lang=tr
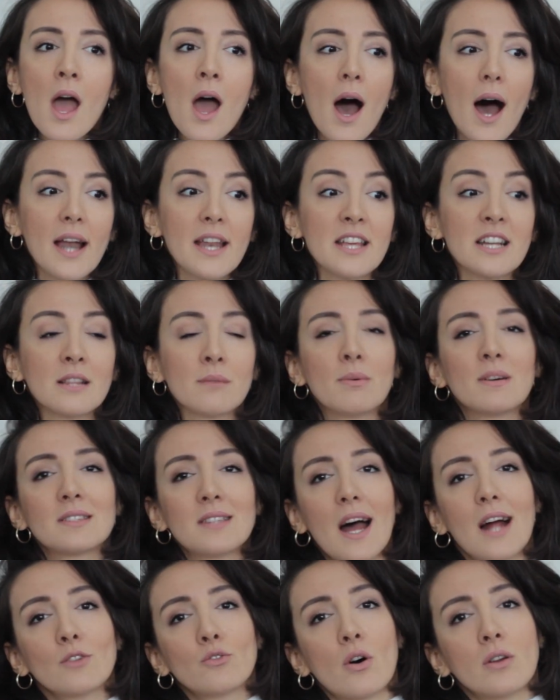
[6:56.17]
hani
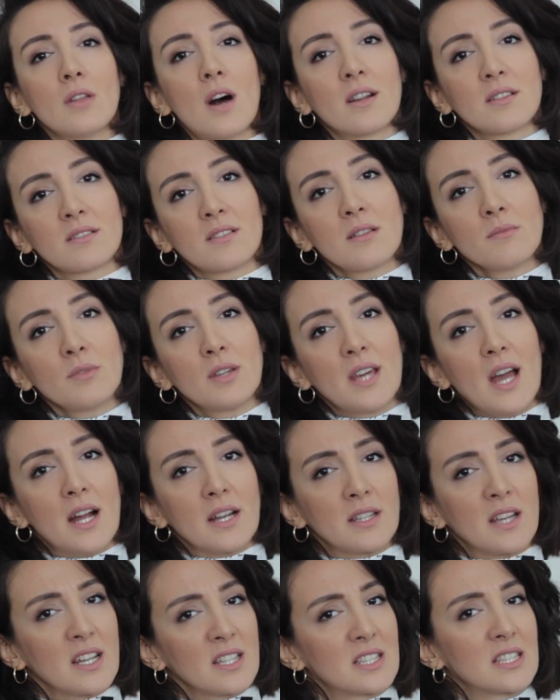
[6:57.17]
Yılmaz Erdoğan artık dedim ki
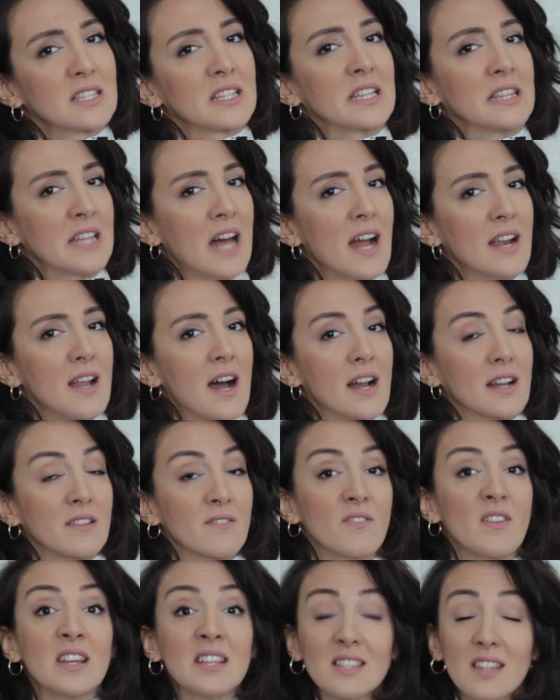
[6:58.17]
yani kesin
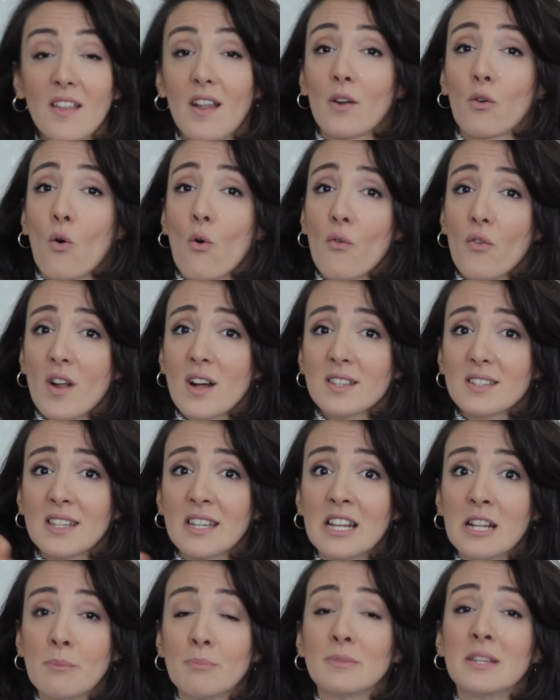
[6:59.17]
dinlerlerdim ve insanlar konferansa
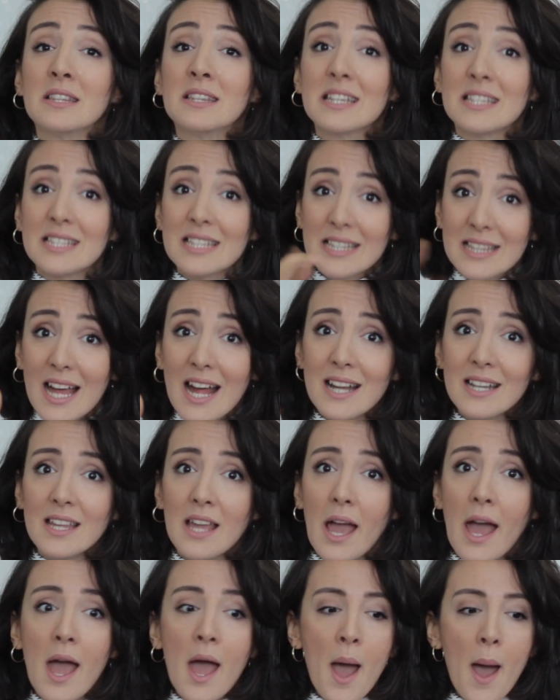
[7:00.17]
gelip dinlesinler
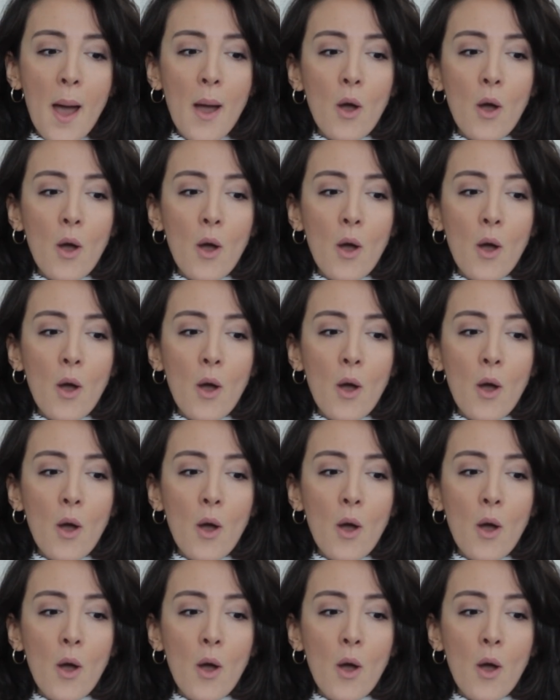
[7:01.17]
diye